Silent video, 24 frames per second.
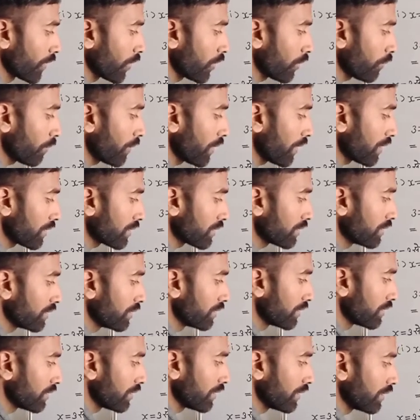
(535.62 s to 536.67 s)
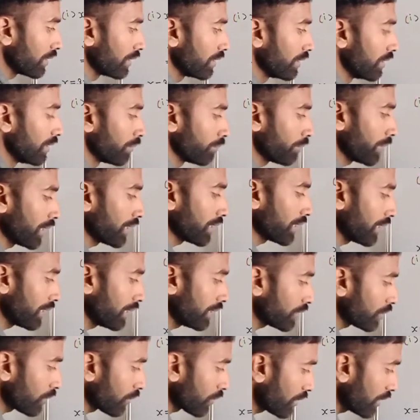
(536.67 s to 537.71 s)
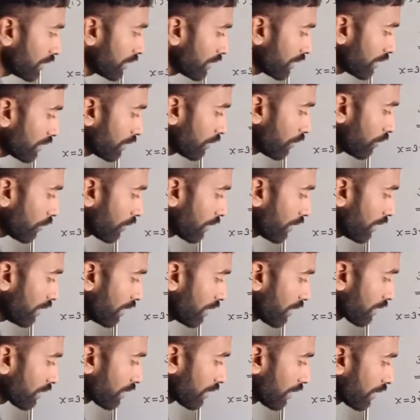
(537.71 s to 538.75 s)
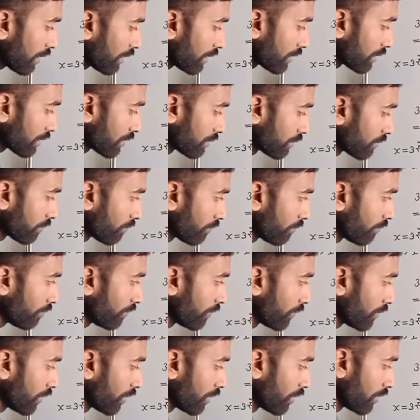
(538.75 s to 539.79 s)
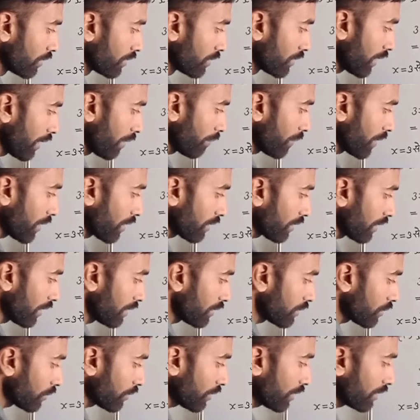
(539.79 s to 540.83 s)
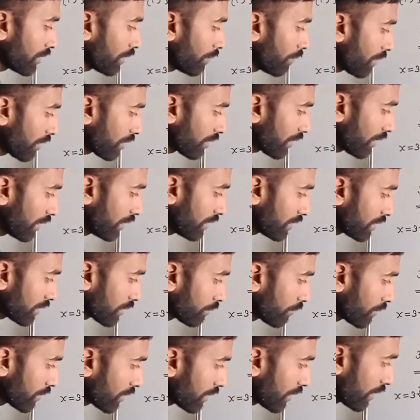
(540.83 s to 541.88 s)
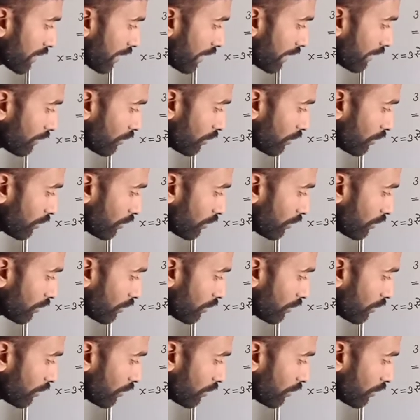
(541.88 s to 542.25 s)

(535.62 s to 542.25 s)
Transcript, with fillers: और प्लस तीन पैंतालीस और तीन कितने हो गए अड़तालीस यहाँ पे अड़तालीस हो गया जब अड़तालीस इसमें से घटाएंगे